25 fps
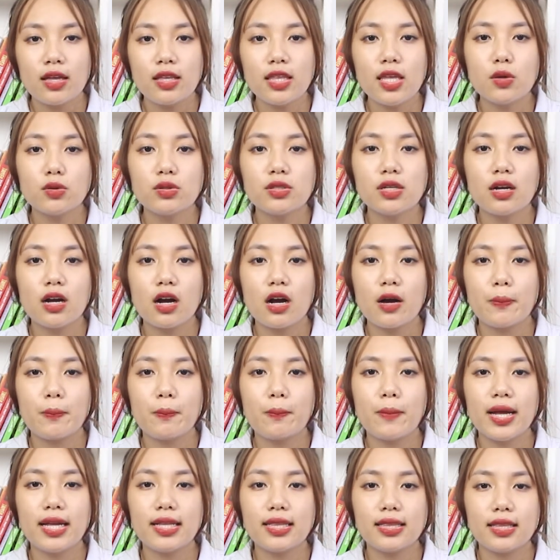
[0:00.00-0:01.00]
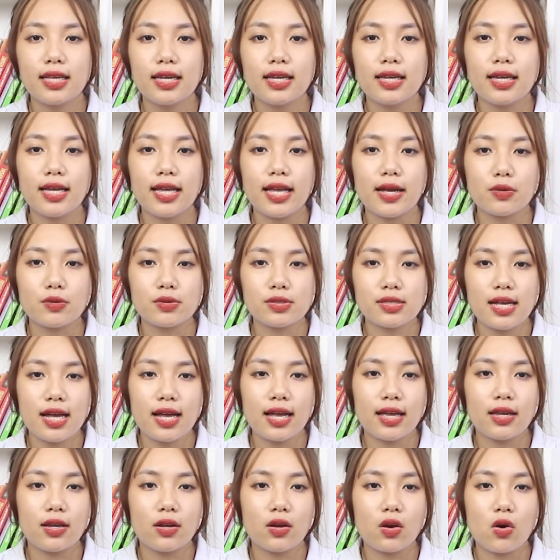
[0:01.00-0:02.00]
Nhiều trường hợp bệnh tình kéo
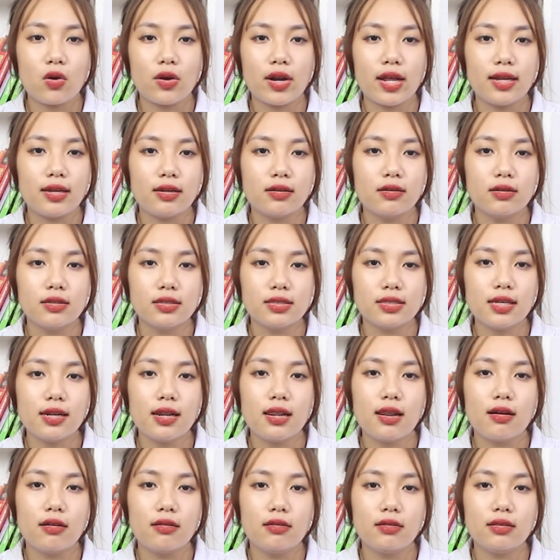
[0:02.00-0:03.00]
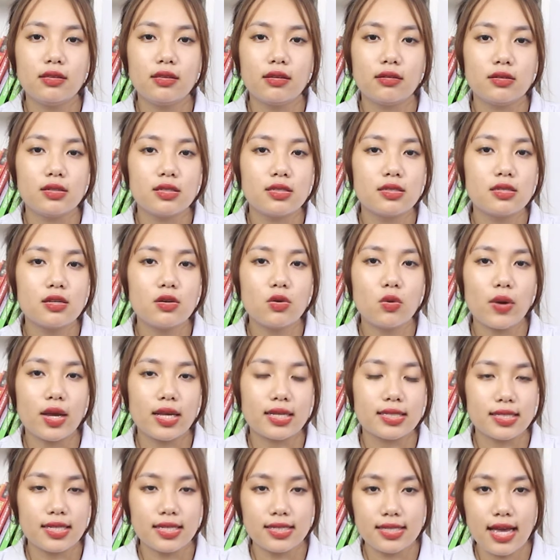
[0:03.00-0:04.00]
dài còn ảnh hưởng rất lớn tới sức
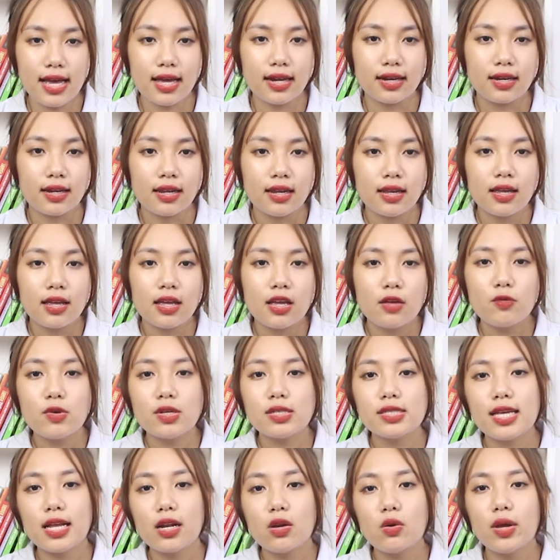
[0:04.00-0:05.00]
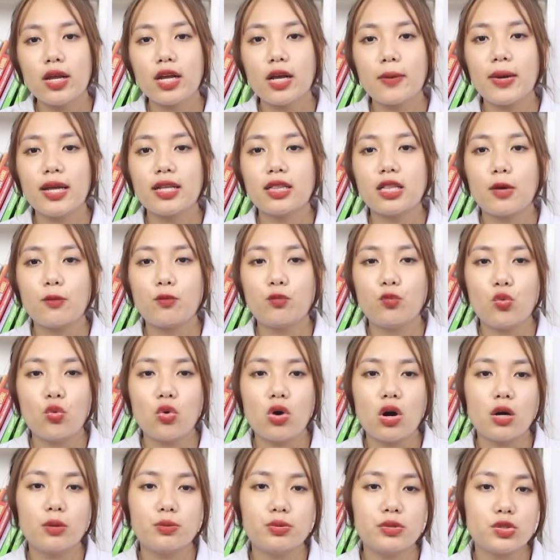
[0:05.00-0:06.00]
khỏe sinh sản. Việc rèn luyện các bài tập phù
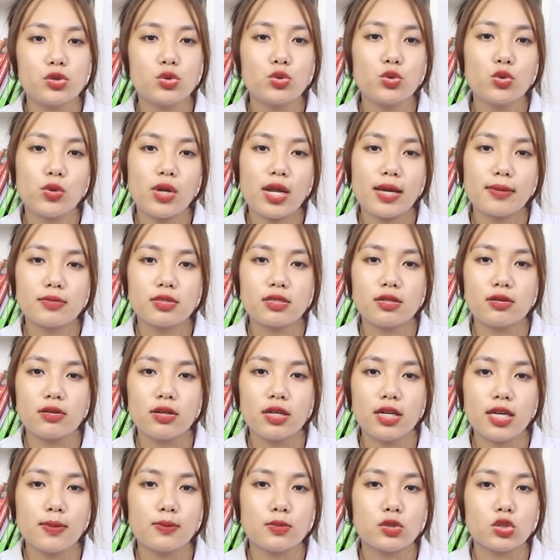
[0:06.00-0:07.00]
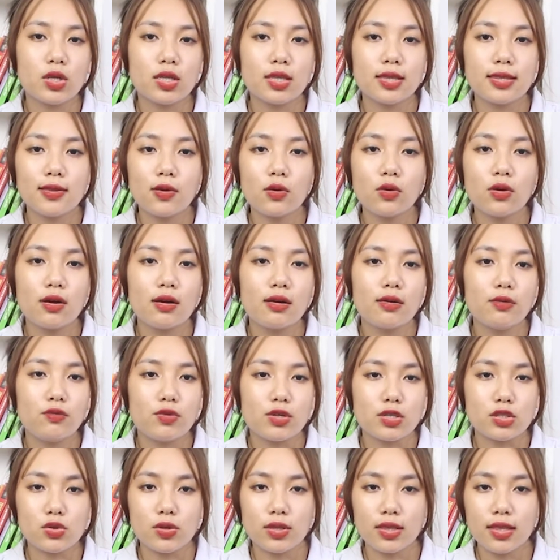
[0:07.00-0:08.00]
hợp sẽ giúp cho nam giới kiểm soát tốt hơn
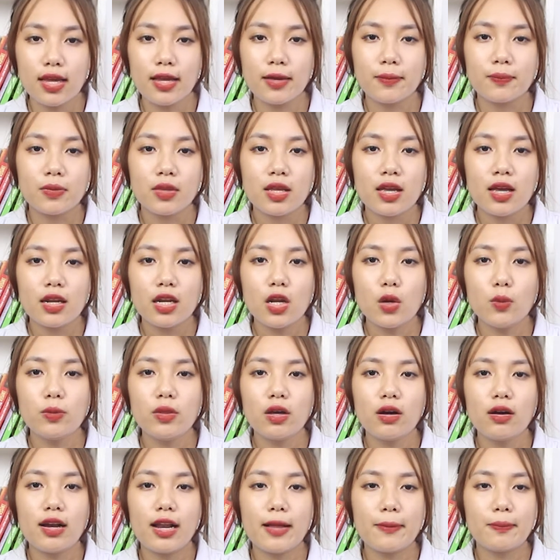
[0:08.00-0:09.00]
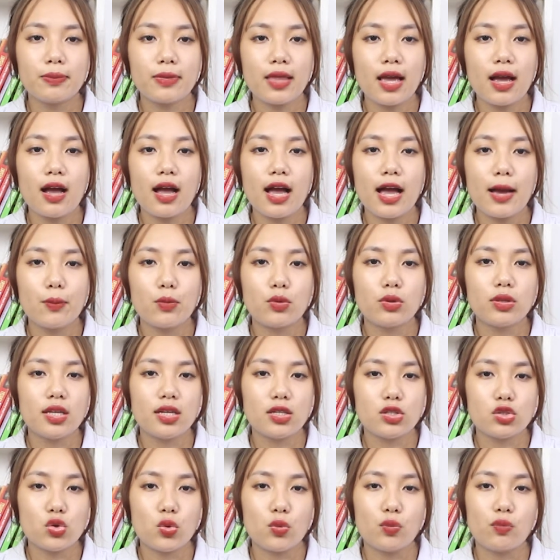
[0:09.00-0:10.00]
việc xuất tinh, đồng thời làm tăng ham muốn
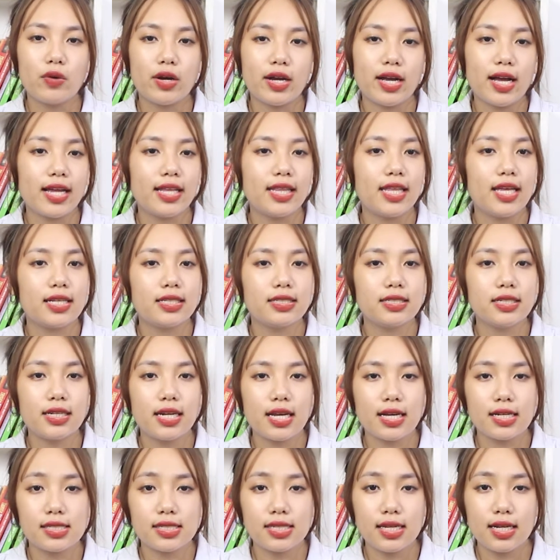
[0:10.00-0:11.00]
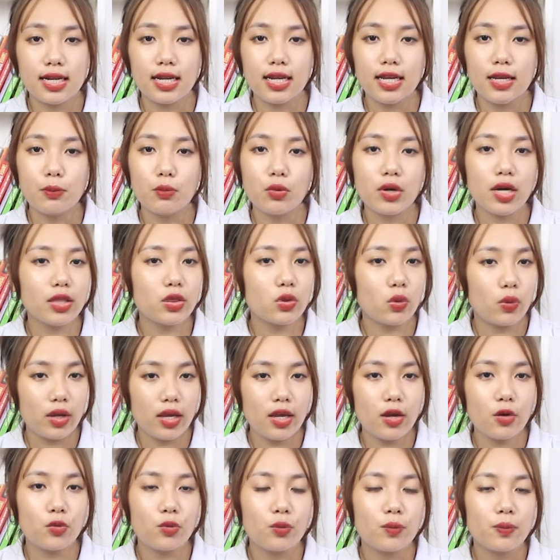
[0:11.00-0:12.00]
tình dục và cải thiện chức năng sinh lý một cách tối
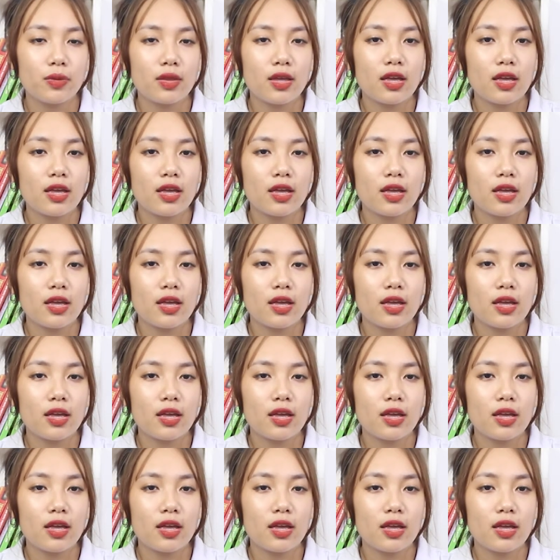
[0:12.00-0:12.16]
ưu.